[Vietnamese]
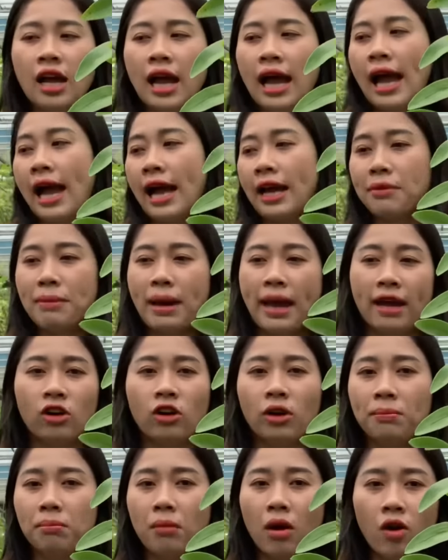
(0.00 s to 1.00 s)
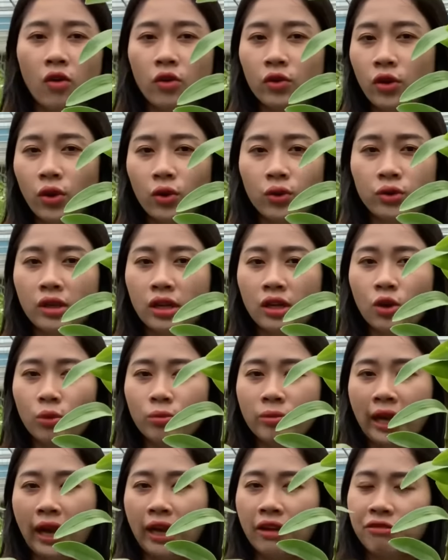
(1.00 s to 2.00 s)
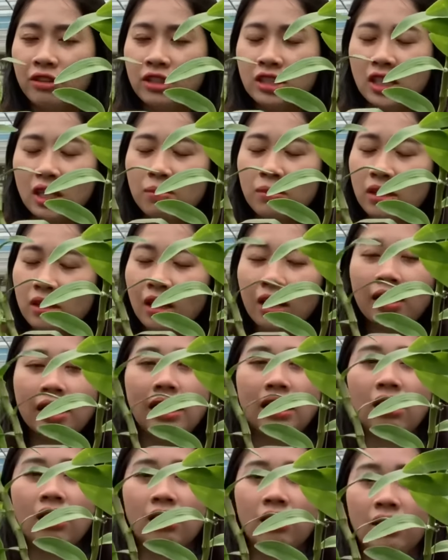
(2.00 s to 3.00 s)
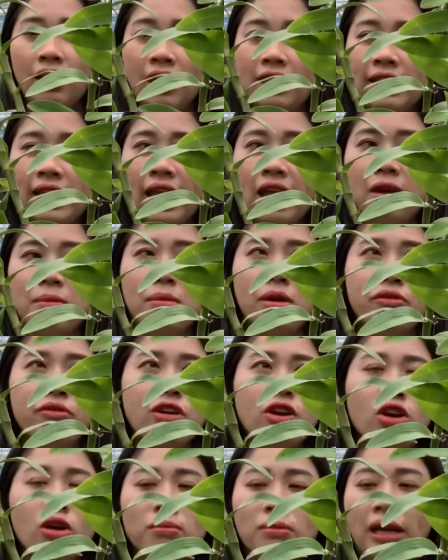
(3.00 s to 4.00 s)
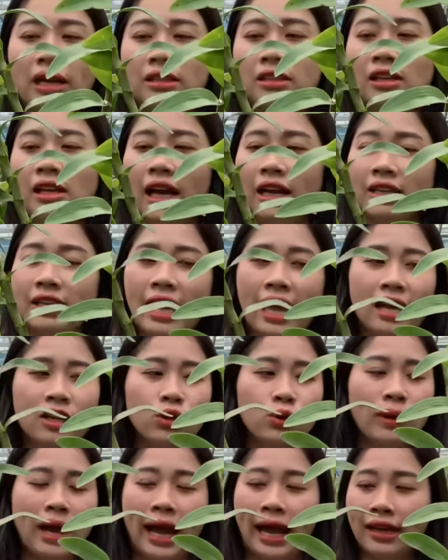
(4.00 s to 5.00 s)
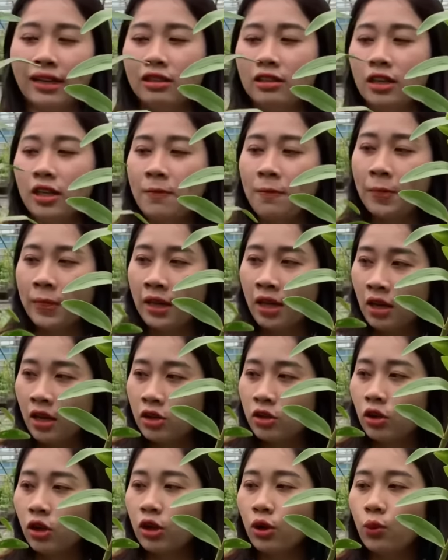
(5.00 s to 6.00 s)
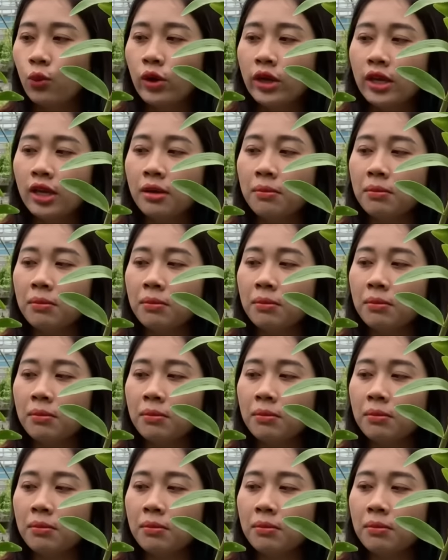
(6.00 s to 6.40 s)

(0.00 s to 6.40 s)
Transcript: hai ba combo đồ gì cũng vậy, phí ship nó rất là lợi cả nhà, mà phiên hôm nay thì lại giá ưu đãi nữa. Rồi Q